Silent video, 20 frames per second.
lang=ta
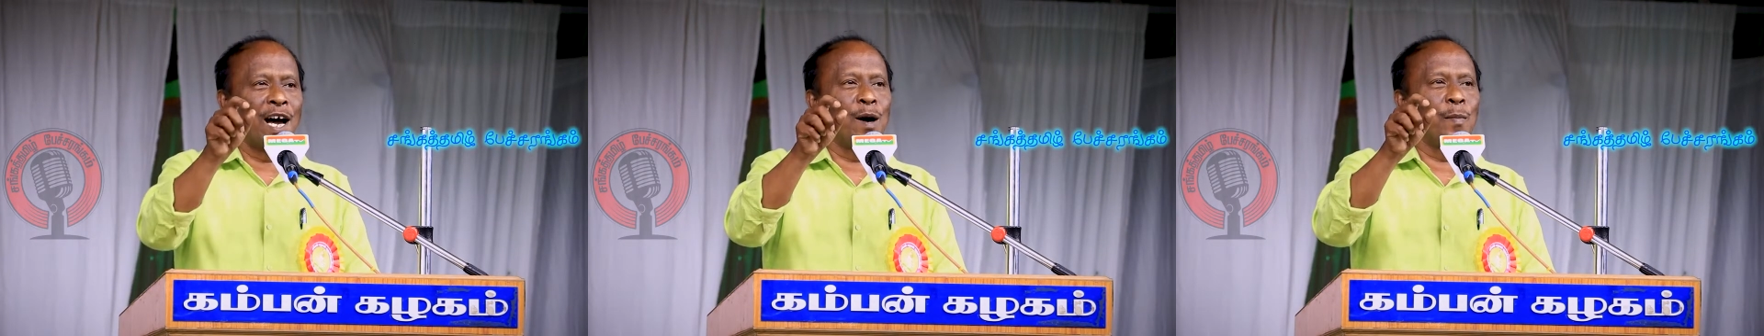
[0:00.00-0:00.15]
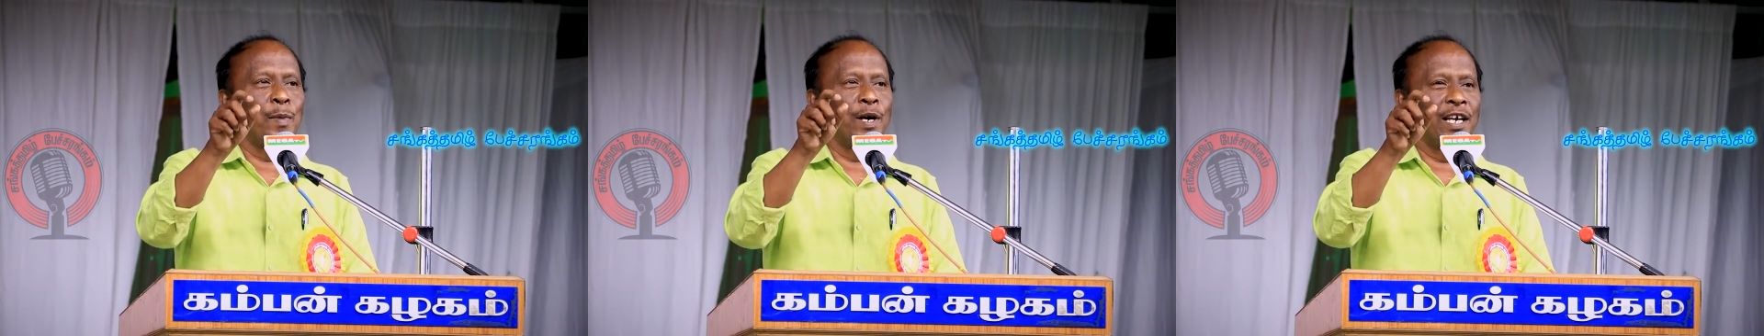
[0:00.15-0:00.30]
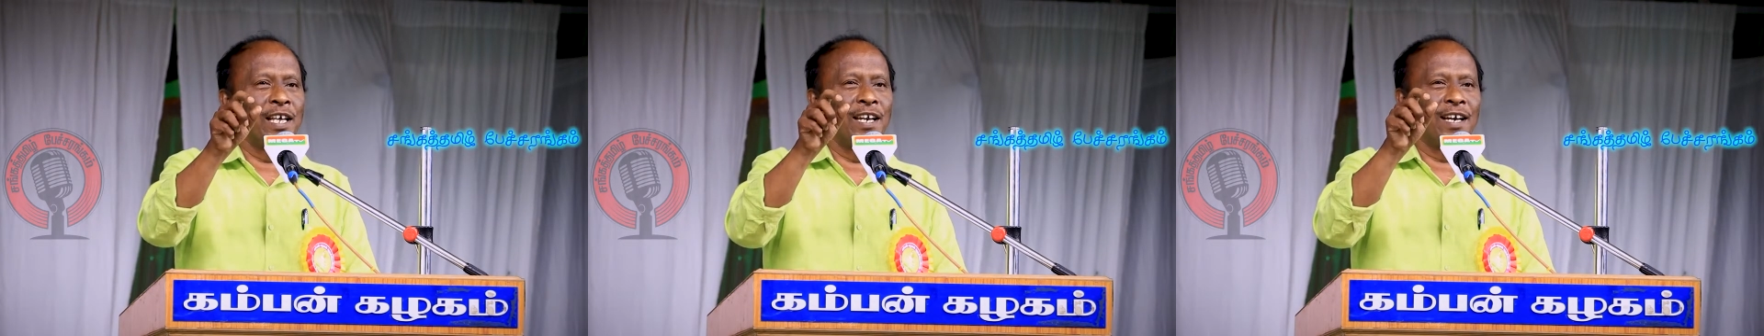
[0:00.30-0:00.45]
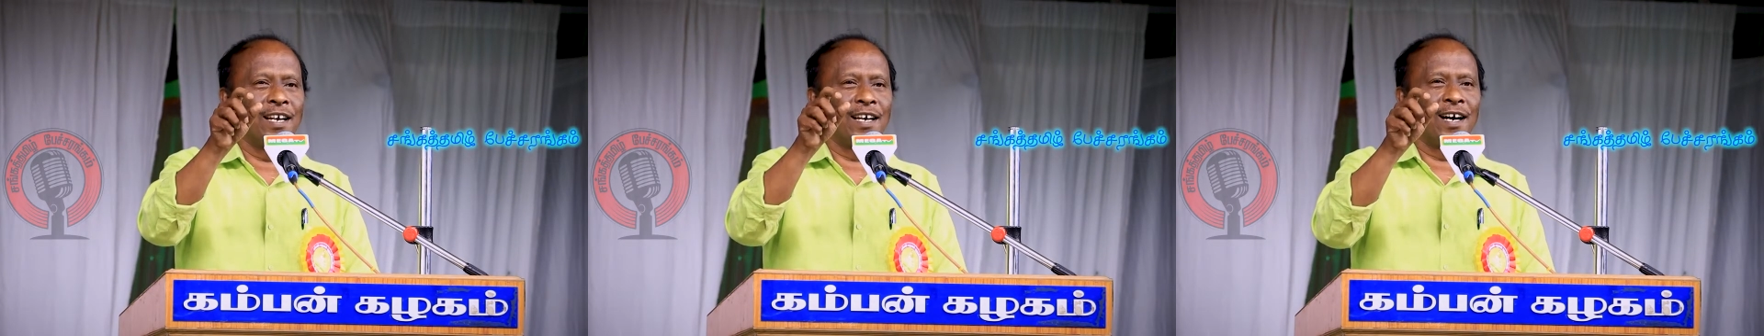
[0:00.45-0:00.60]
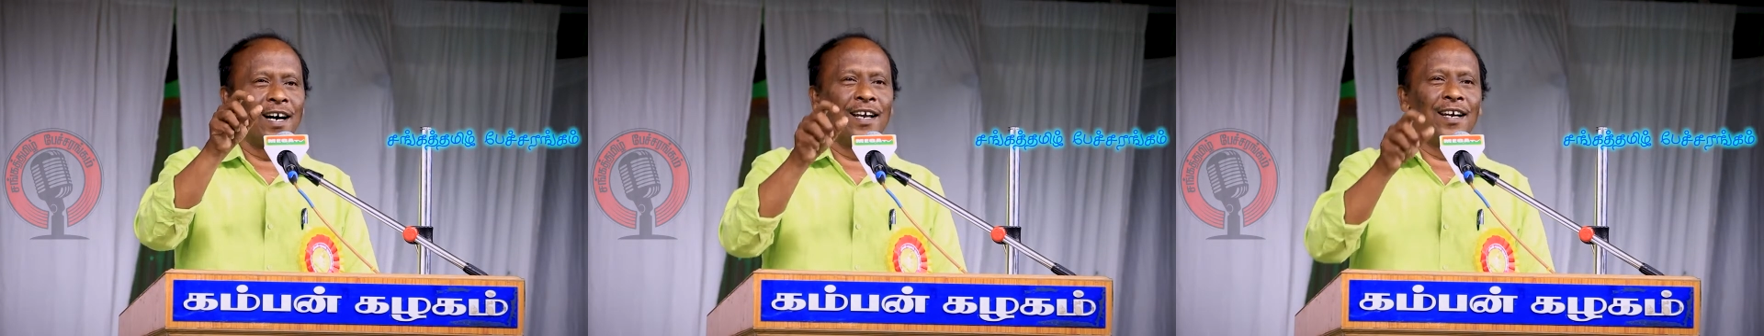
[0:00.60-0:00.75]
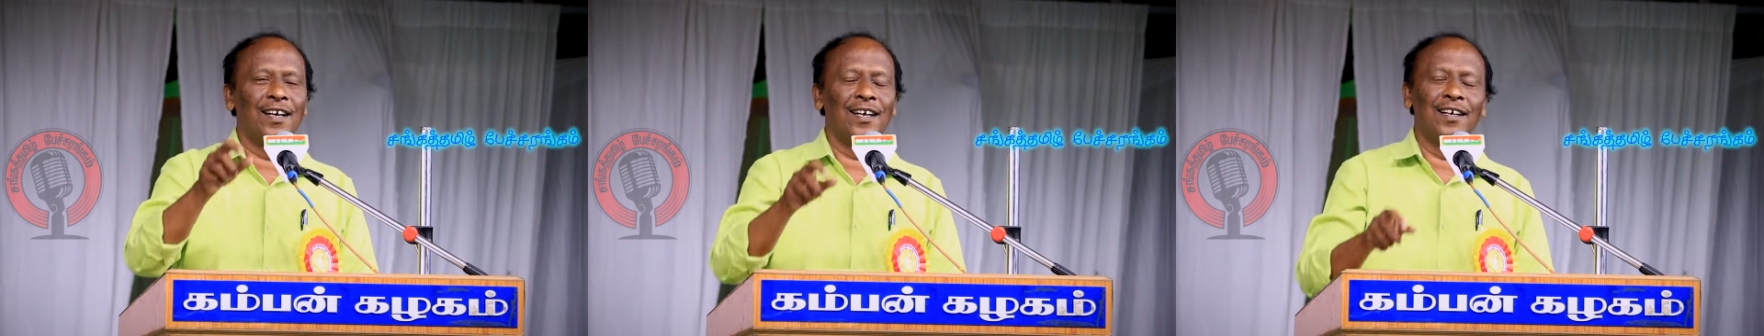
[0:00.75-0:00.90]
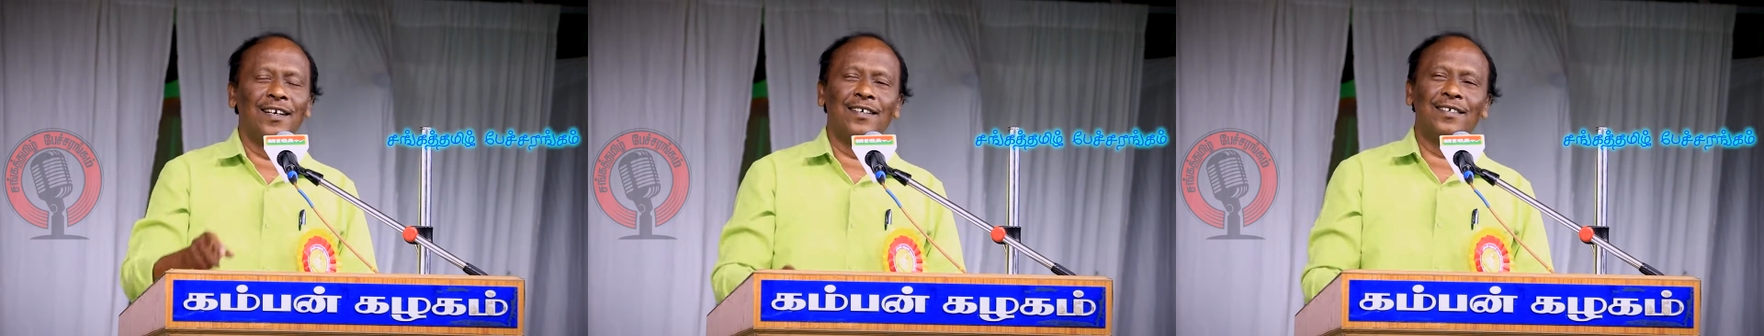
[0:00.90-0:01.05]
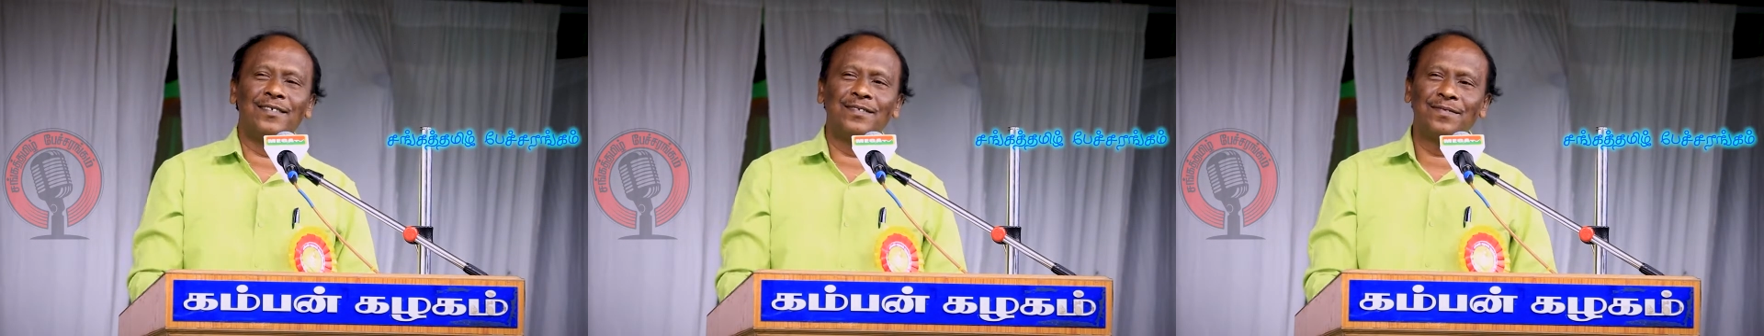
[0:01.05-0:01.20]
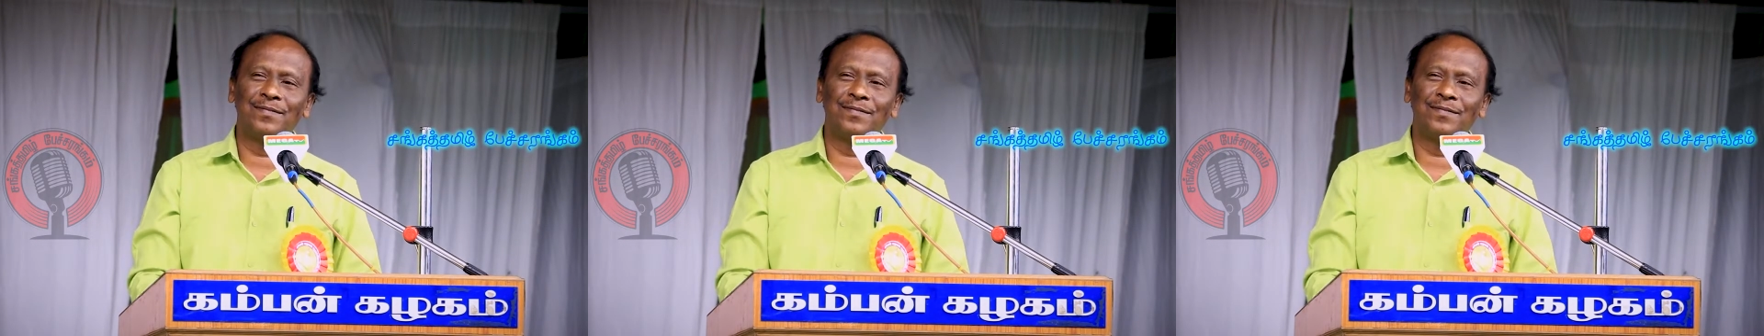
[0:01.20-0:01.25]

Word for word: ராமனின் கால்கள்